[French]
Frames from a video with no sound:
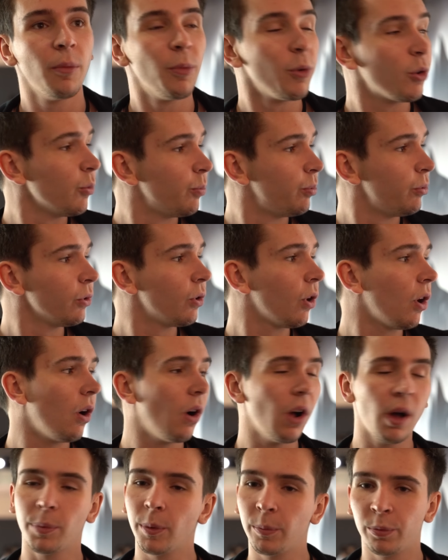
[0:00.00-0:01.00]
beaucoup plus
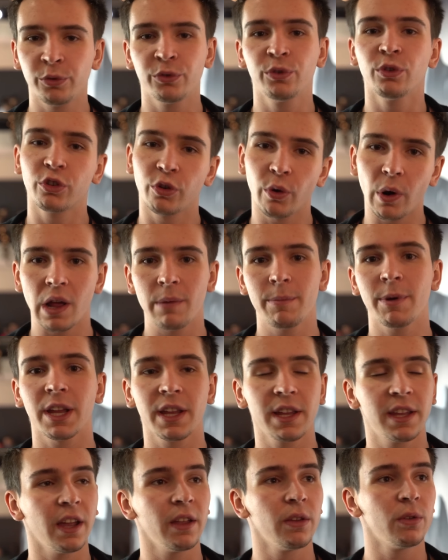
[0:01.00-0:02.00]
grand, un peu plus de show à
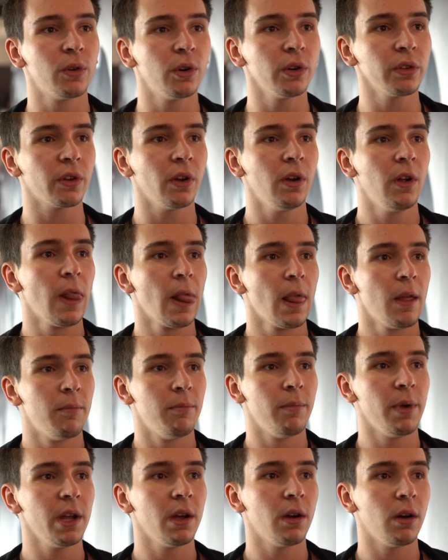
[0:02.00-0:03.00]
l'américaine ou autre.
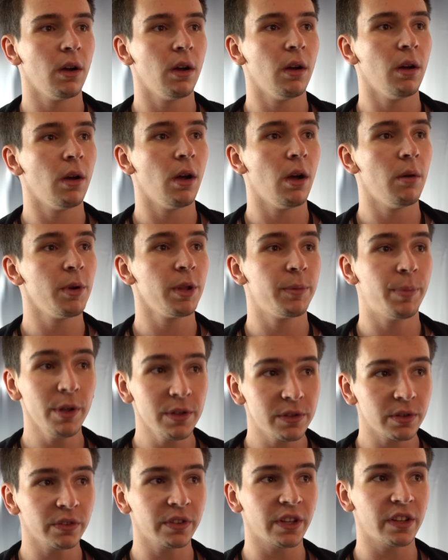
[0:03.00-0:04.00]
Mais, mais, de
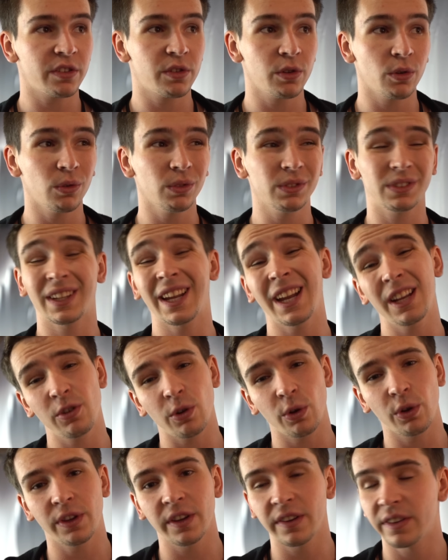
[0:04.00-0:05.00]
bonnes sensations, très
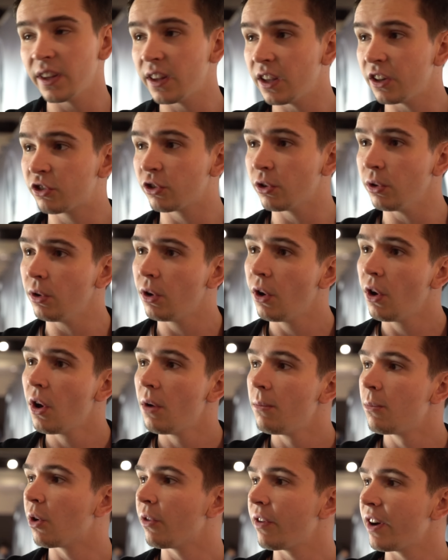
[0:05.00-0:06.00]
dur de tester des jeux.
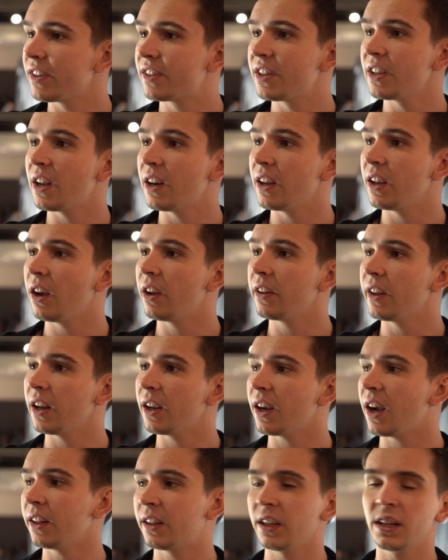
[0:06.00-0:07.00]
on va essayer d'aller
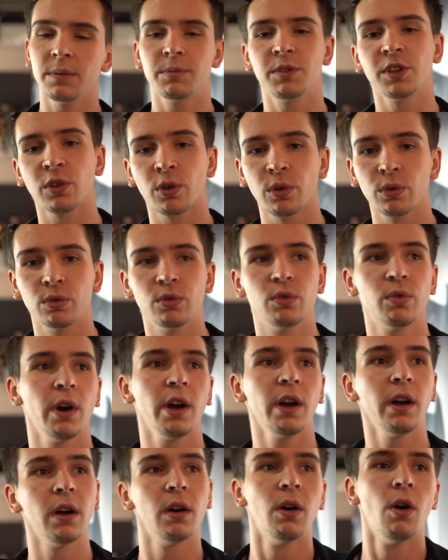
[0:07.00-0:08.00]
gratter des petits trucs ou
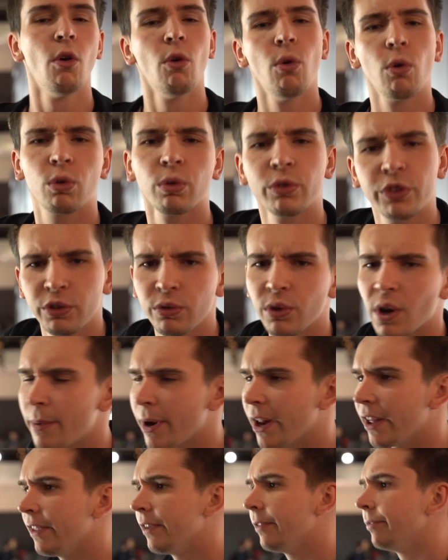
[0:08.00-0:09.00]
quoi. On continue la
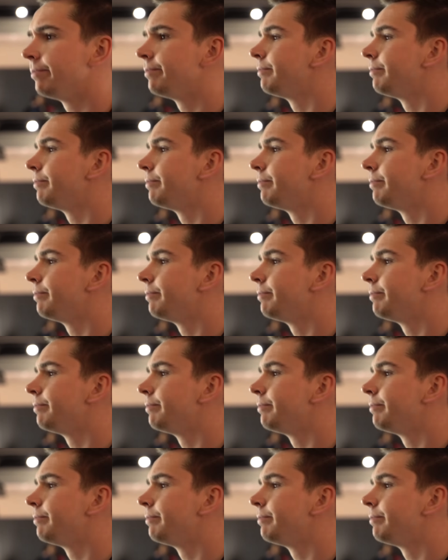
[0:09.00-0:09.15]
balade.